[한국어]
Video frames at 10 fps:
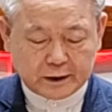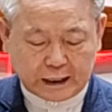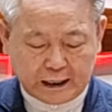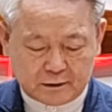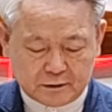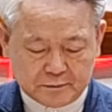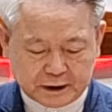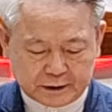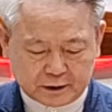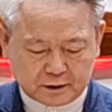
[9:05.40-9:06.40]

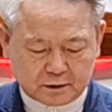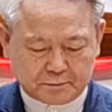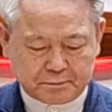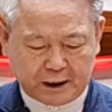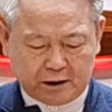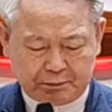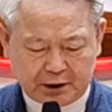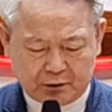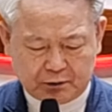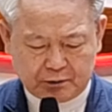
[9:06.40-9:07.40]
다음에는
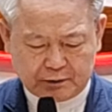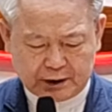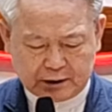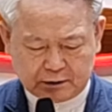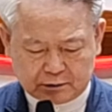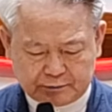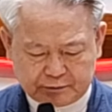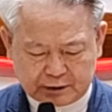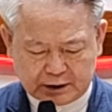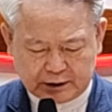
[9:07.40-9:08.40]
바벨론 왕
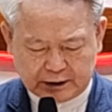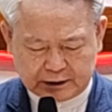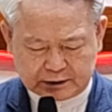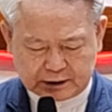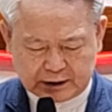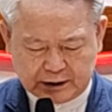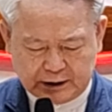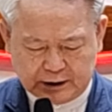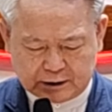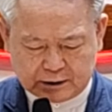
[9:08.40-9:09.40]

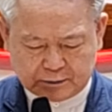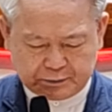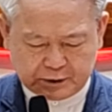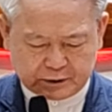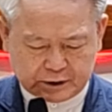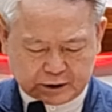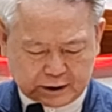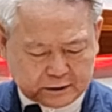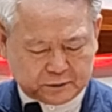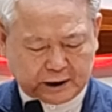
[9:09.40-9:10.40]
느부갓네살이 그 뼈를
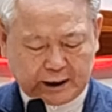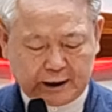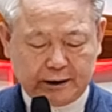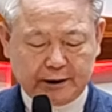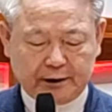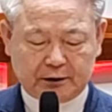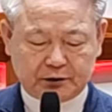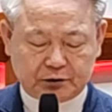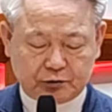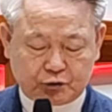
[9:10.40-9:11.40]
깎도다.
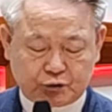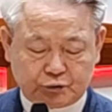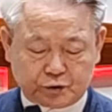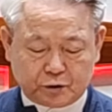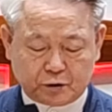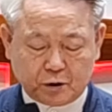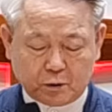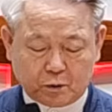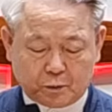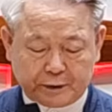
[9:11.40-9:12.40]
이것은 주전
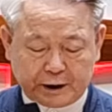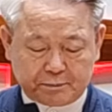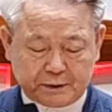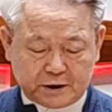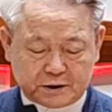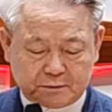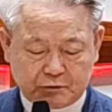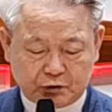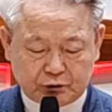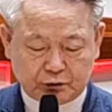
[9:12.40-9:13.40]

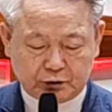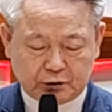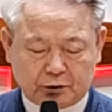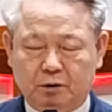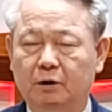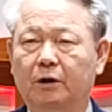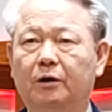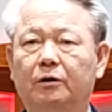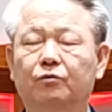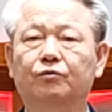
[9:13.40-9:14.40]
586년
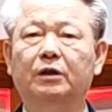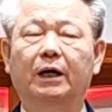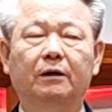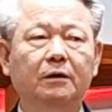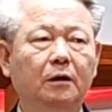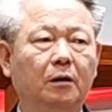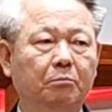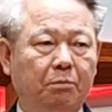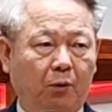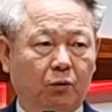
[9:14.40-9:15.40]
유다를
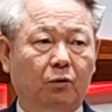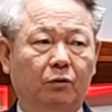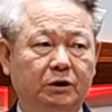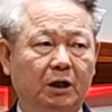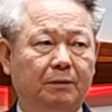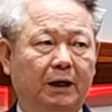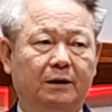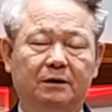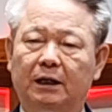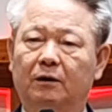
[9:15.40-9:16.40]
포로로
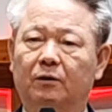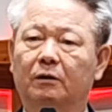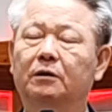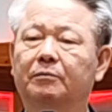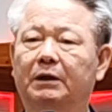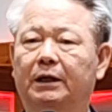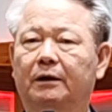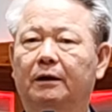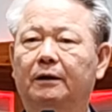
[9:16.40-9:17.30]
잡아간 사건을 의미합니다.